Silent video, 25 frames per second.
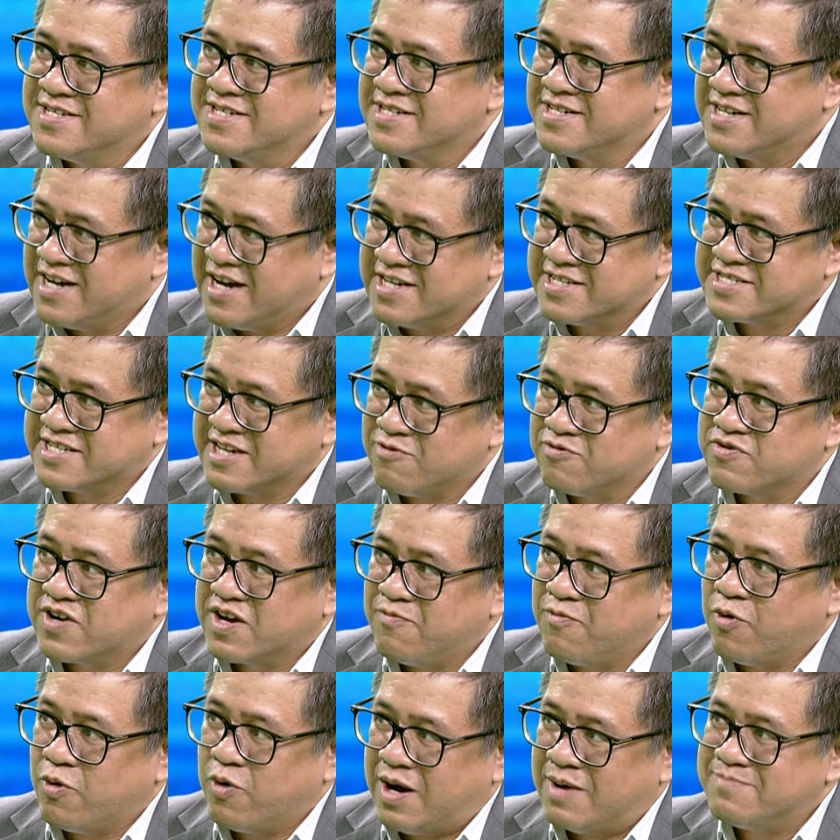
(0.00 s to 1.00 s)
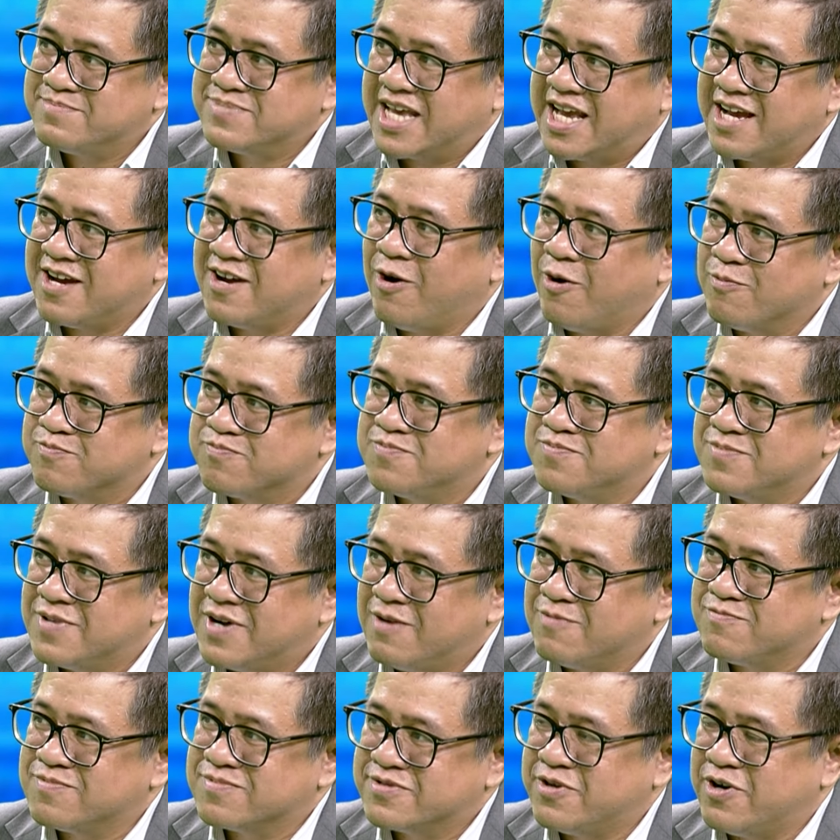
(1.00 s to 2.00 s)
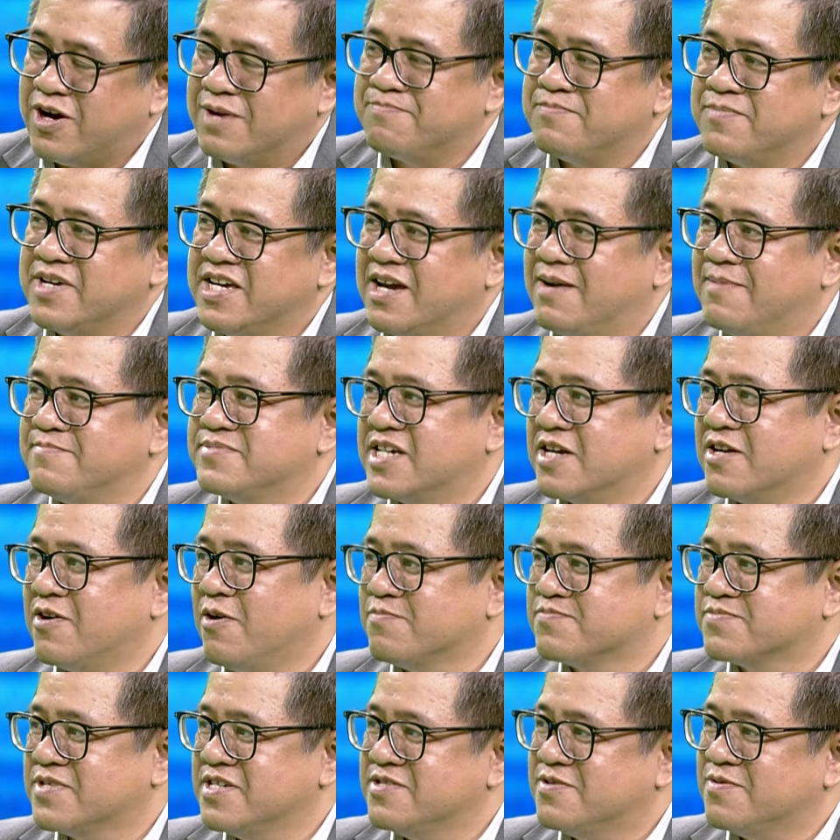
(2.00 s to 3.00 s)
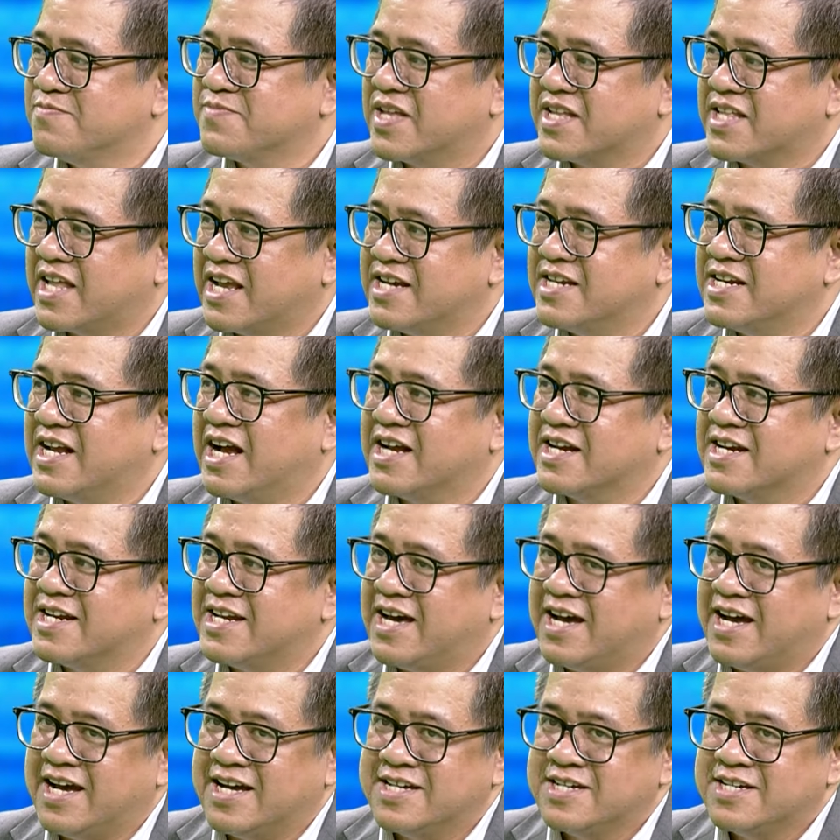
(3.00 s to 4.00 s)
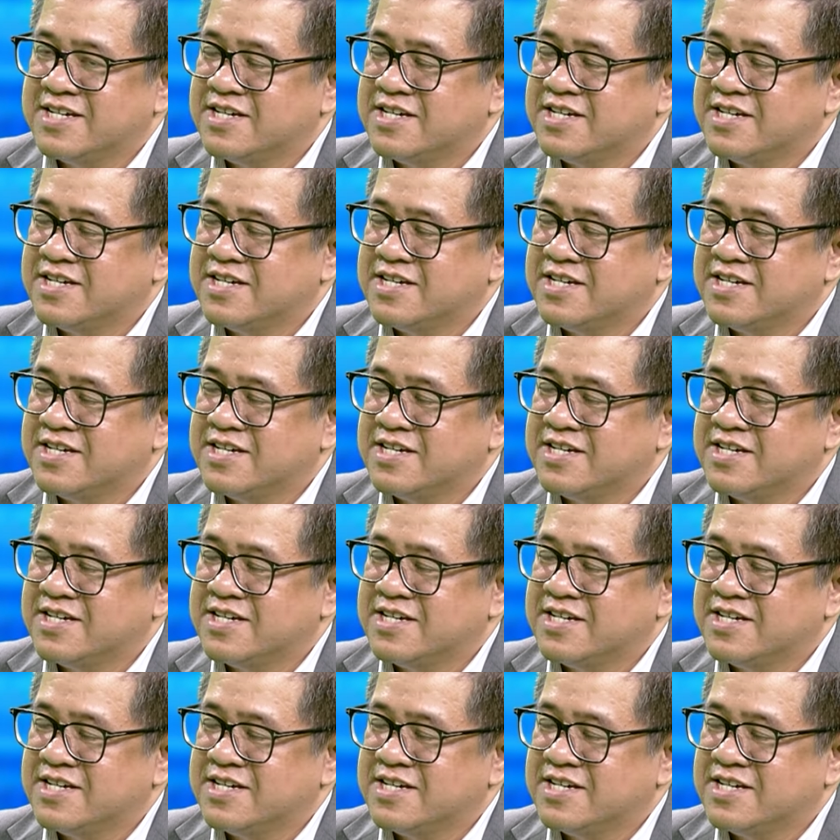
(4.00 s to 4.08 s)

à, sau cái vụ ám sát hụt ông Trump bị ám sát hụt thì chúng ta thấy rằng là